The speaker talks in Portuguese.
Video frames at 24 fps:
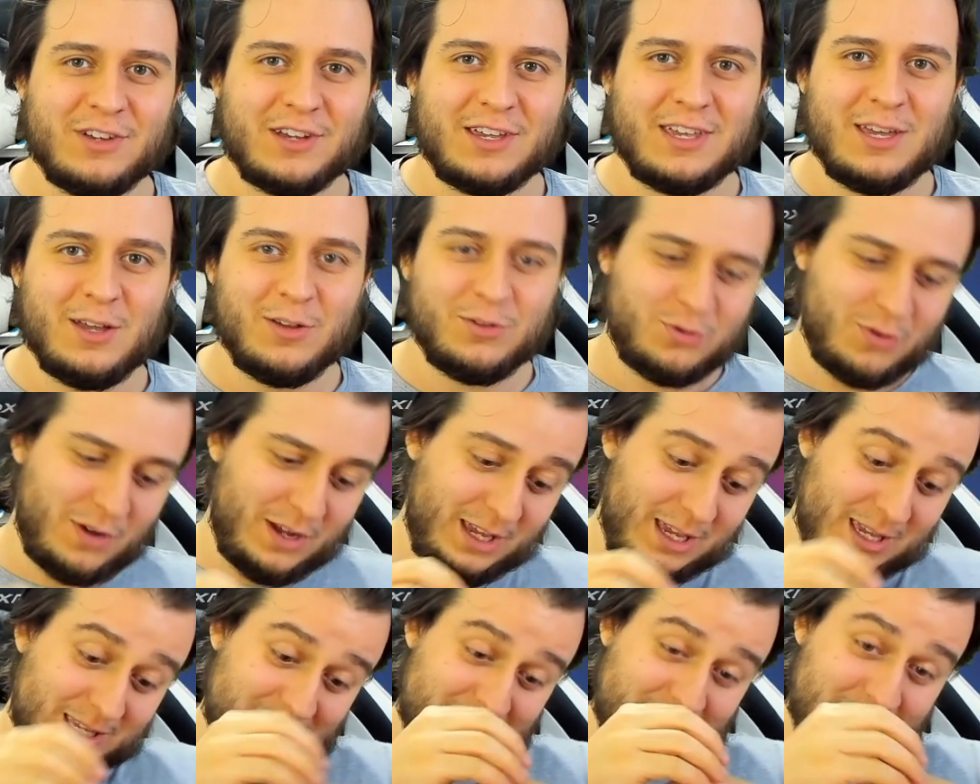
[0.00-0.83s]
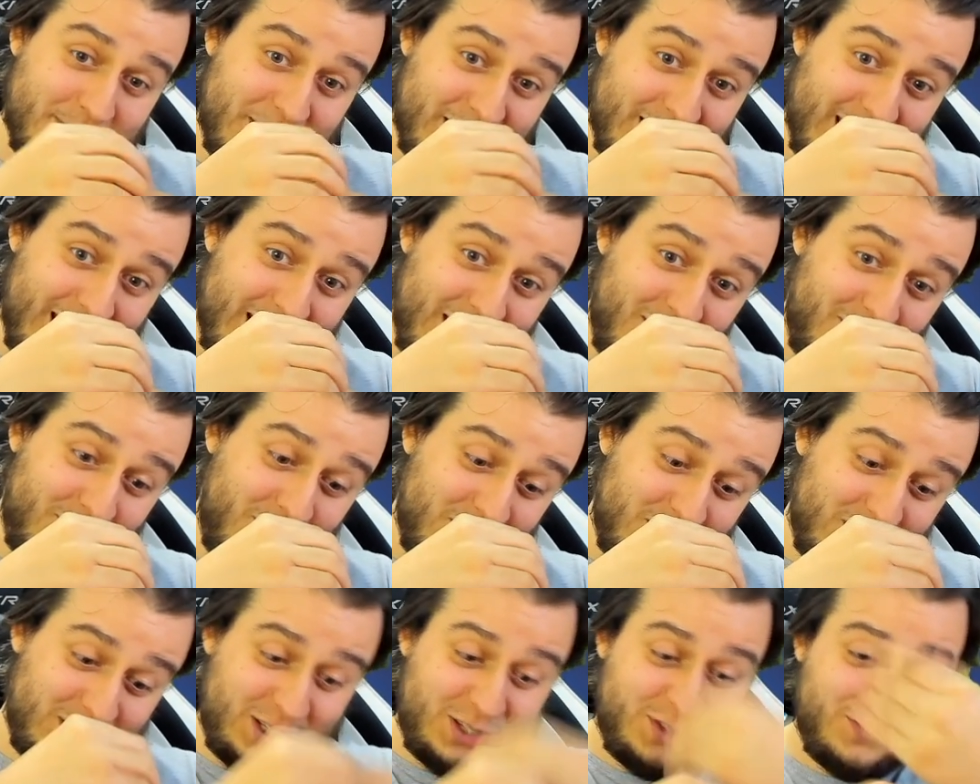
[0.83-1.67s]
aqui. Eu tô aqui em cima dele, eu
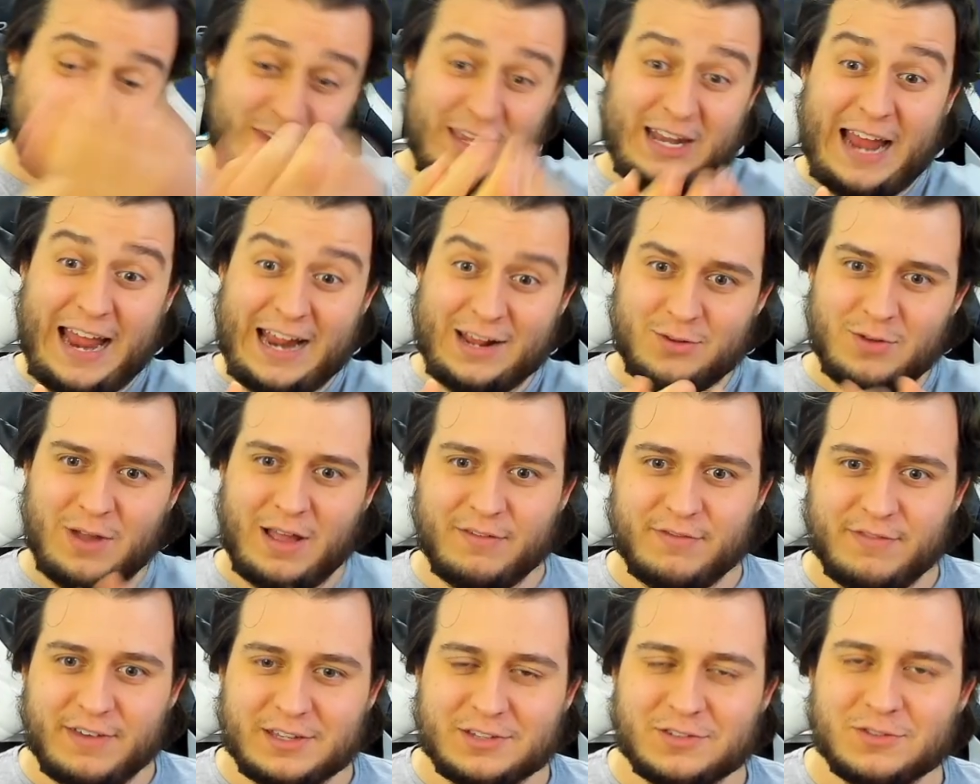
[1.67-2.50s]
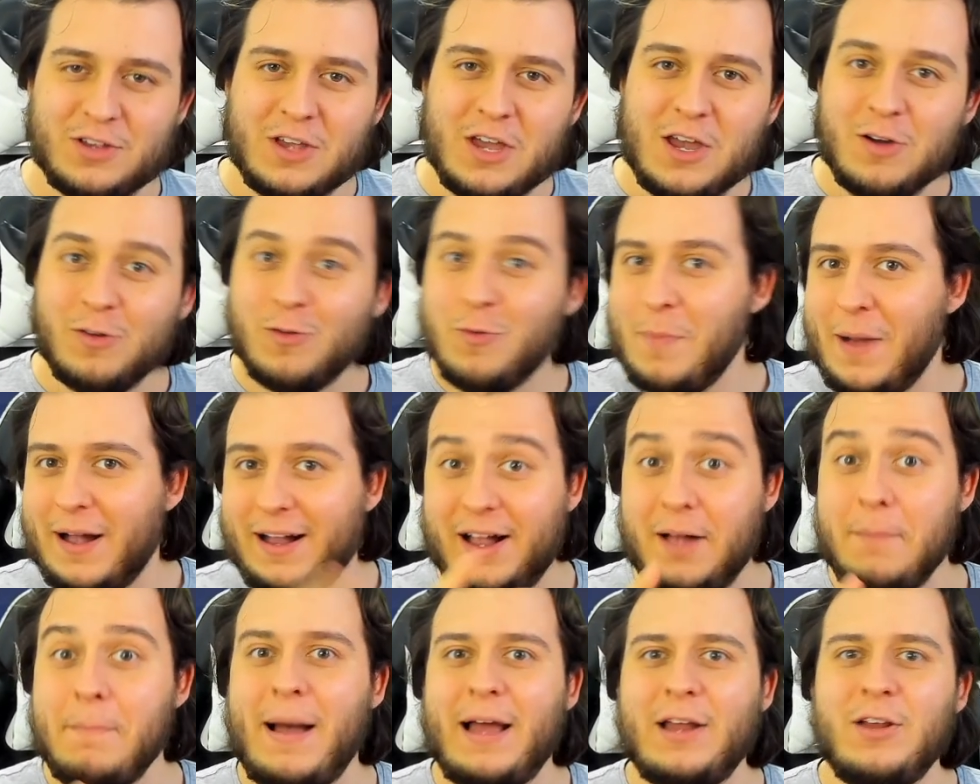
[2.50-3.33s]
vou desvirar ele do avesso com uma
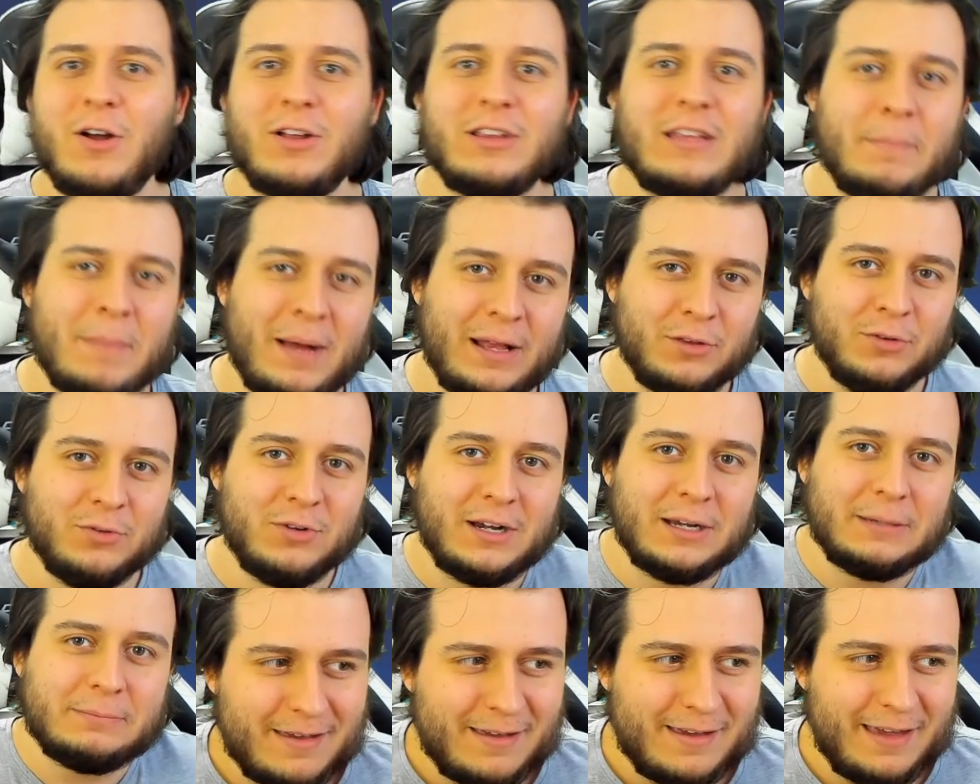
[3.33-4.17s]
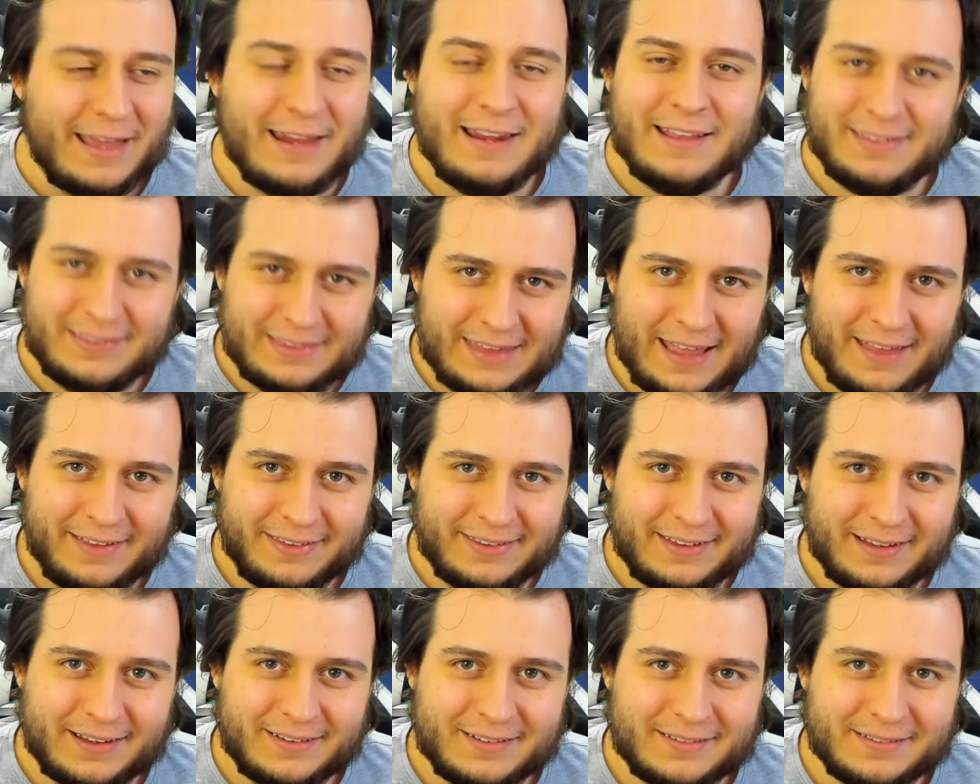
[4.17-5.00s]
cambalhota maluca. Ele
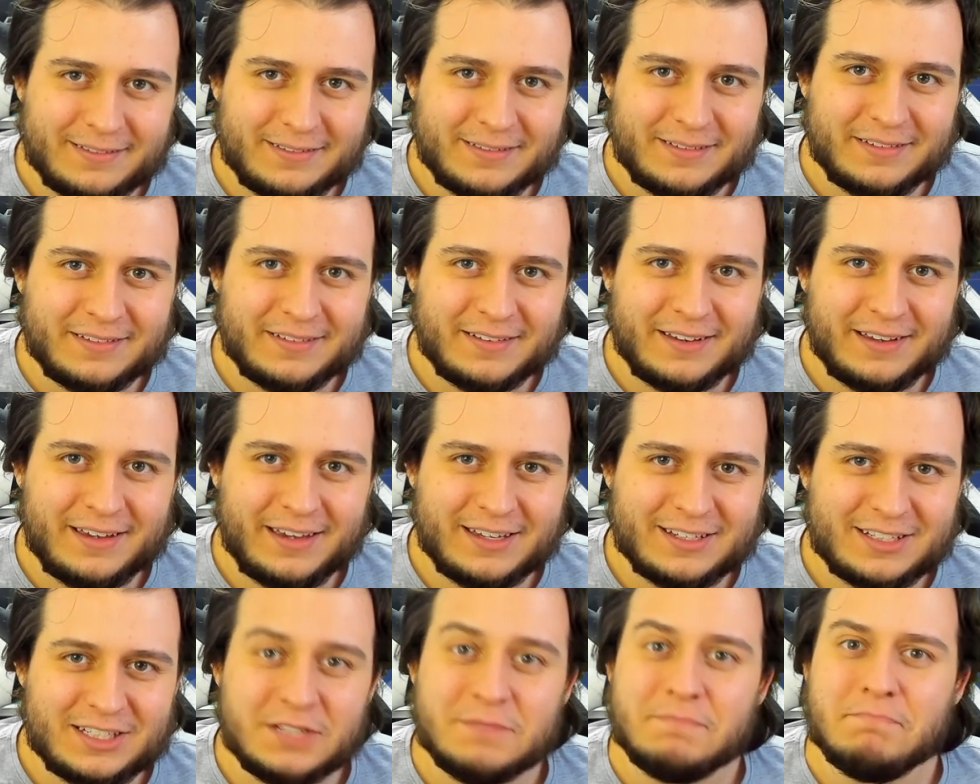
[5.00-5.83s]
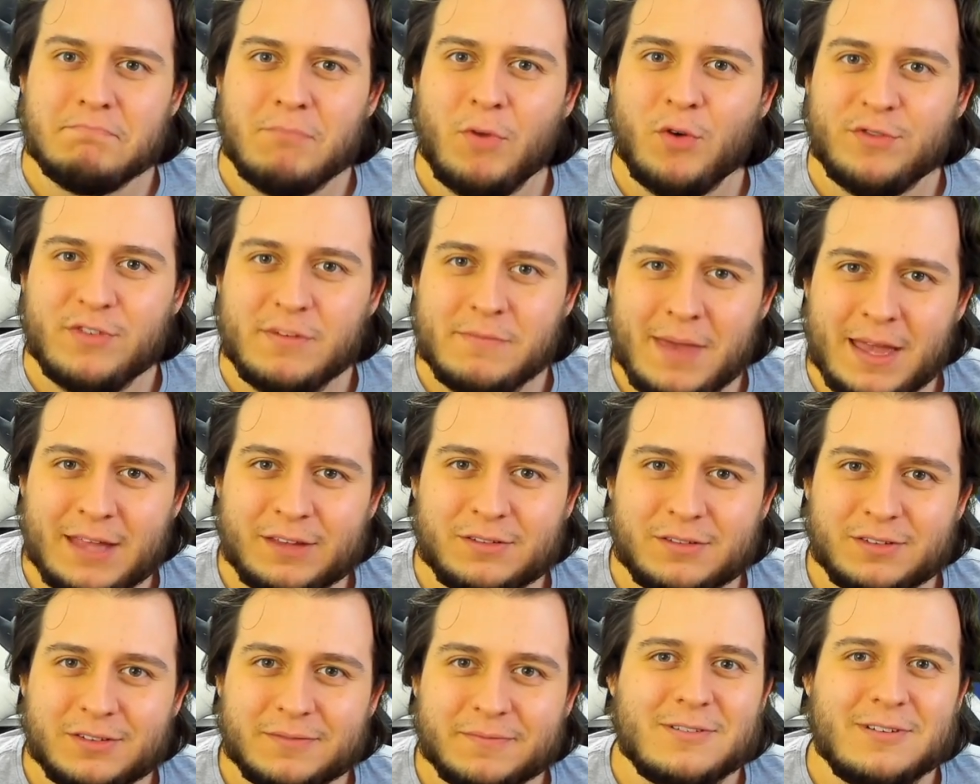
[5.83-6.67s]
tenta esse
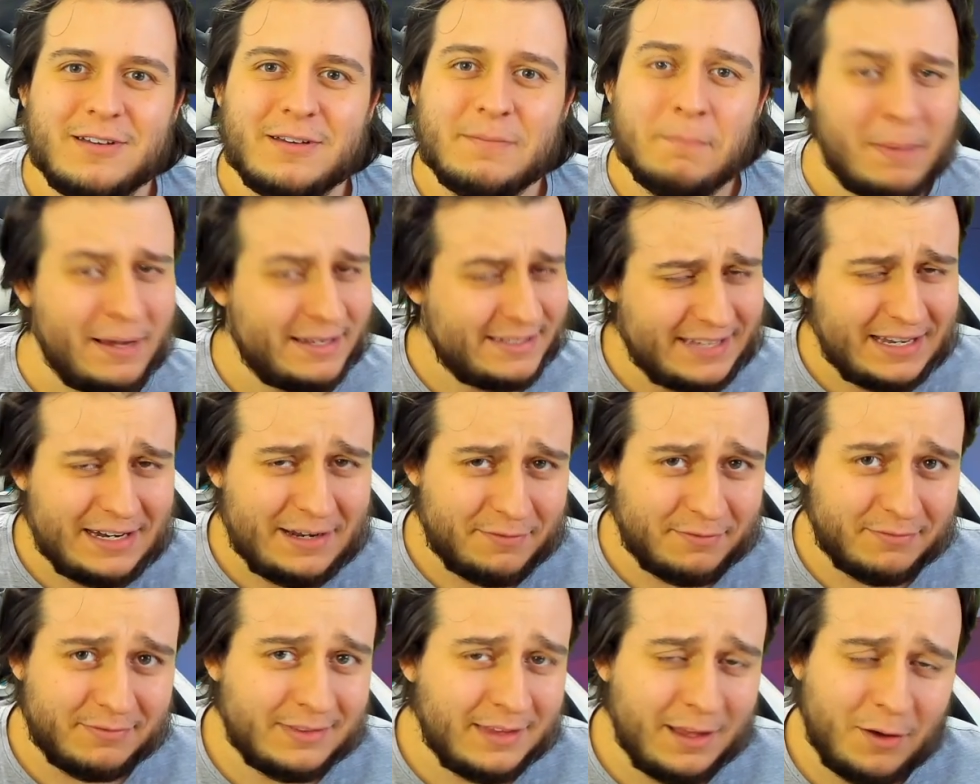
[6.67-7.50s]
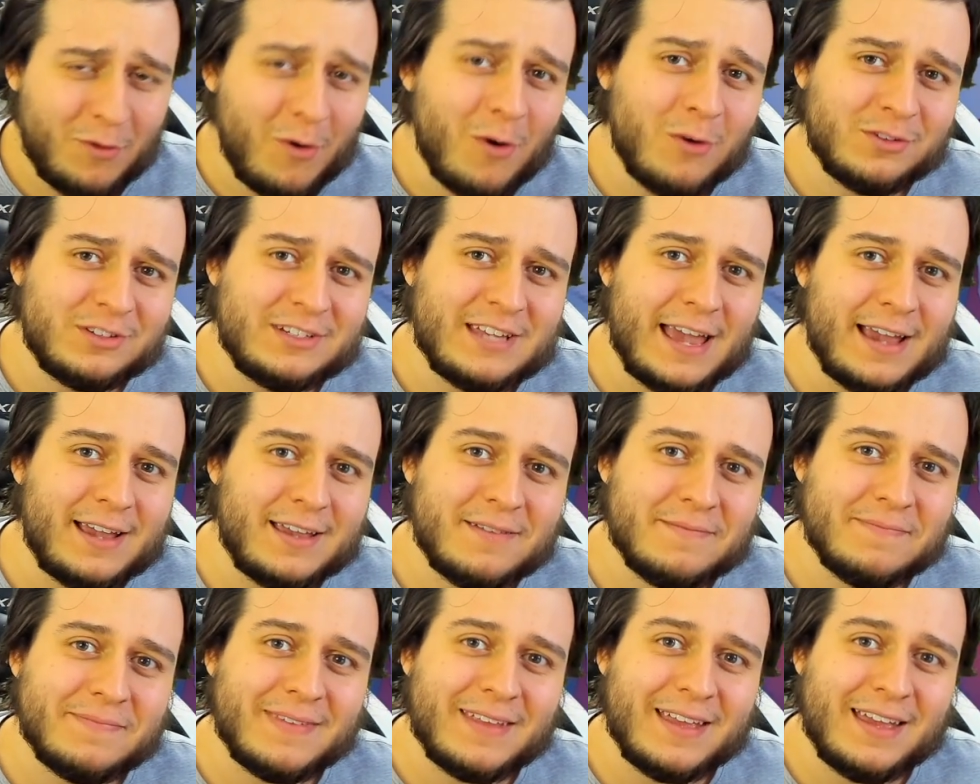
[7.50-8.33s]
movimento mas ele não consegue.